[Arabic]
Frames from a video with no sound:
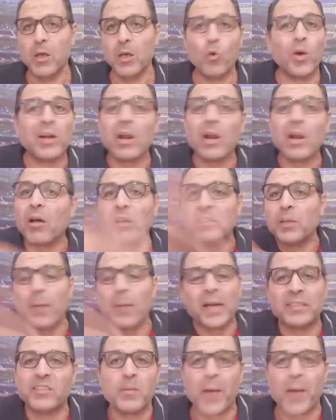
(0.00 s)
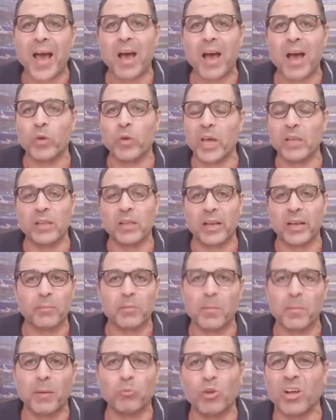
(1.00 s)
ولا الخطيب هيسيب حقه كده
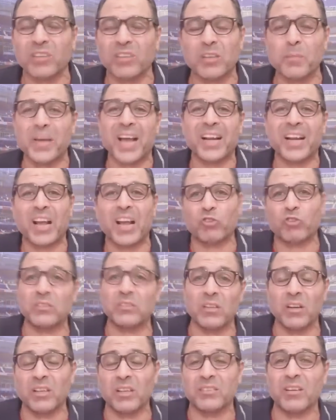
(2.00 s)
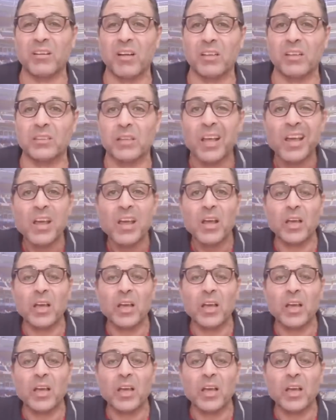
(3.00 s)
كابتن محمود الخطيب يعني عشان طلعت النهارده